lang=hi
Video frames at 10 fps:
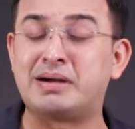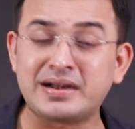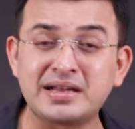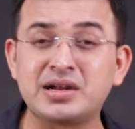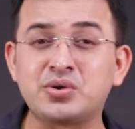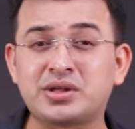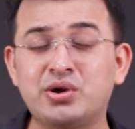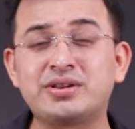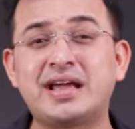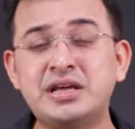रबाडा ने आउट
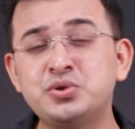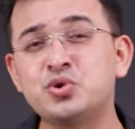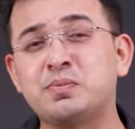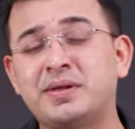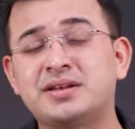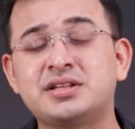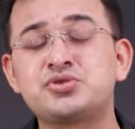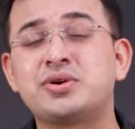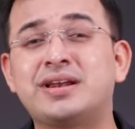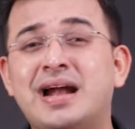किया और यही दोनों प्लेयर थे
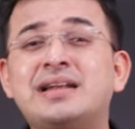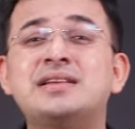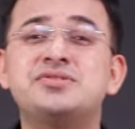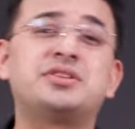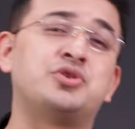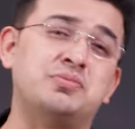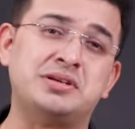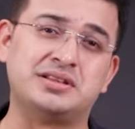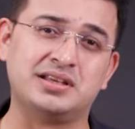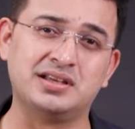जो इंग्लैंड की जीत की
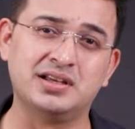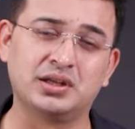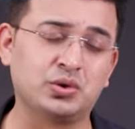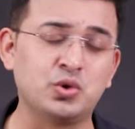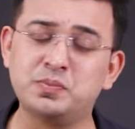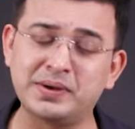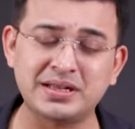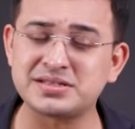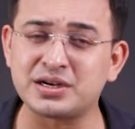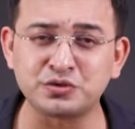उम्मीद थे क्योंकि ऊपर
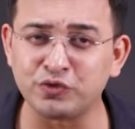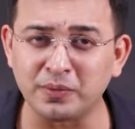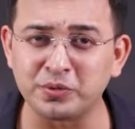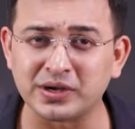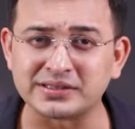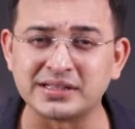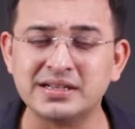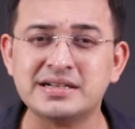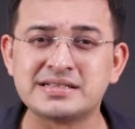के चार तो फ्लॉप हो गए थे